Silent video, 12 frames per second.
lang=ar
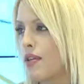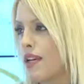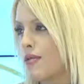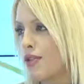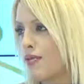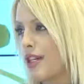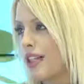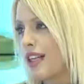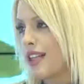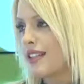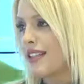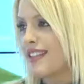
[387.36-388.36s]
البرامج بنحكي
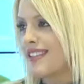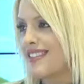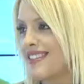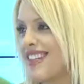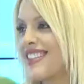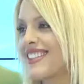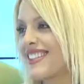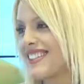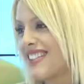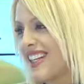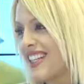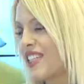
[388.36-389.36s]
على التغذيه
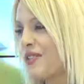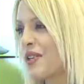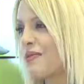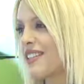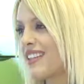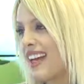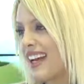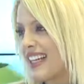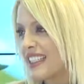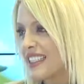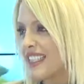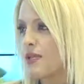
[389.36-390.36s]
الصحيه ونمط
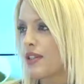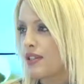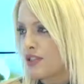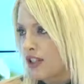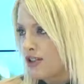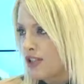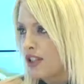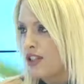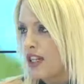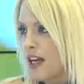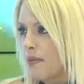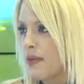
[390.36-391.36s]
الحياه الصحي وقديش عن
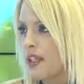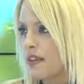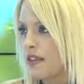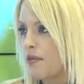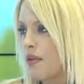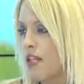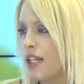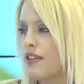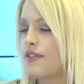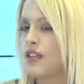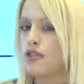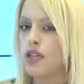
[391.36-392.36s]
جد اهميه المي يعني
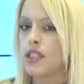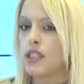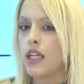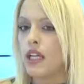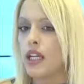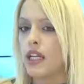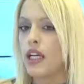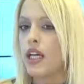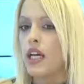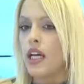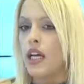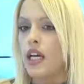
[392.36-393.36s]
في اشخاص اللي
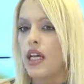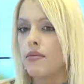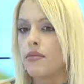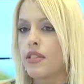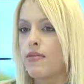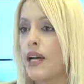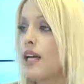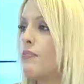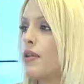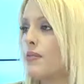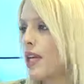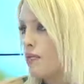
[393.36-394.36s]
آه، بتسمعهم
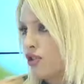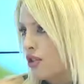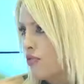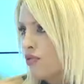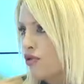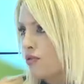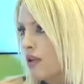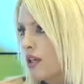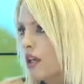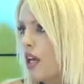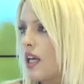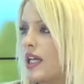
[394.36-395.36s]
بالمره بيشربوش
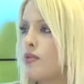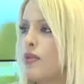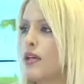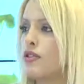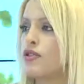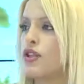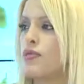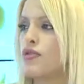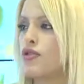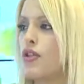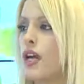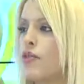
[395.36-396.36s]
مي يعني ممكن يشربوا
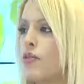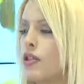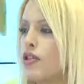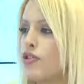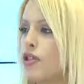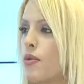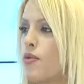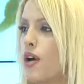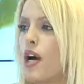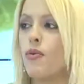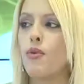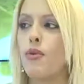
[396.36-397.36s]
شاي ممكن يشربوا
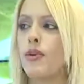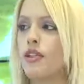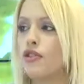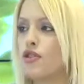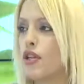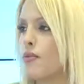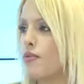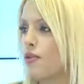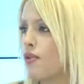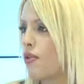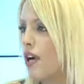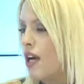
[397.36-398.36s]
قهوه ممكن
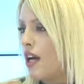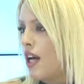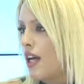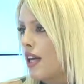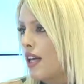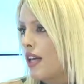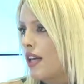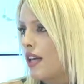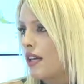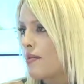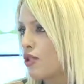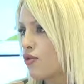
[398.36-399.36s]
يشربوا
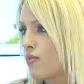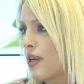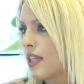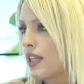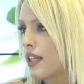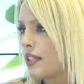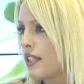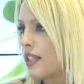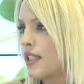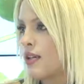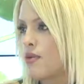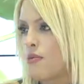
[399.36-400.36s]
آه، مشروبات
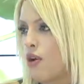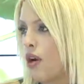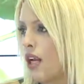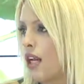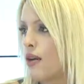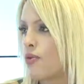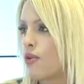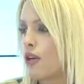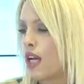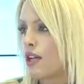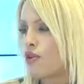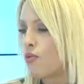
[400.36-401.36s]
غازيه ومحلاه
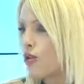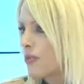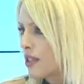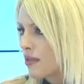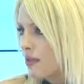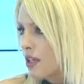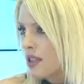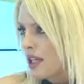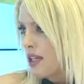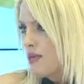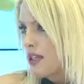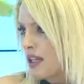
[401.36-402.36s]
وكل هاي الامور بس مي
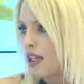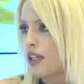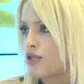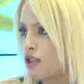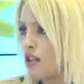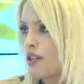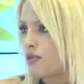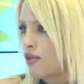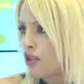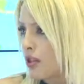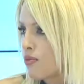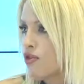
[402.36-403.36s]
تقريبا يعني عن جد
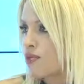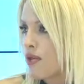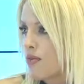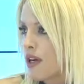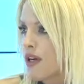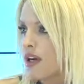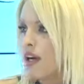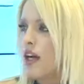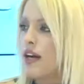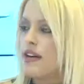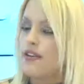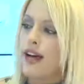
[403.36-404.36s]
بيشربوش بالمره
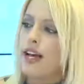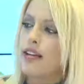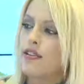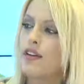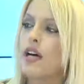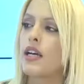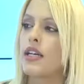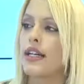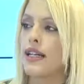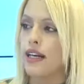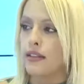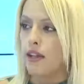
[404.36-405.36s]
فهاي الفئه
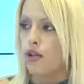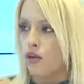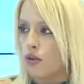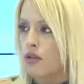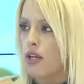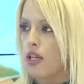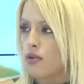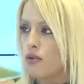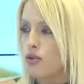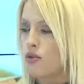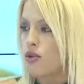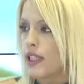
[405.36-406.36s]
يعني اكثر عرضه انه
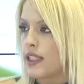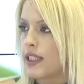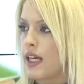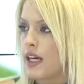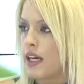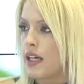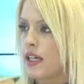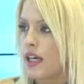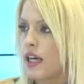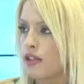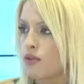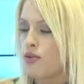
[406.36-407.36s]
يكون عندها آه،
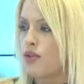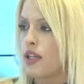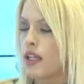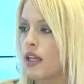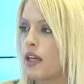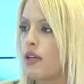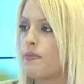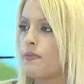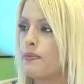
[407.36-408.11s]
حصو في الكلى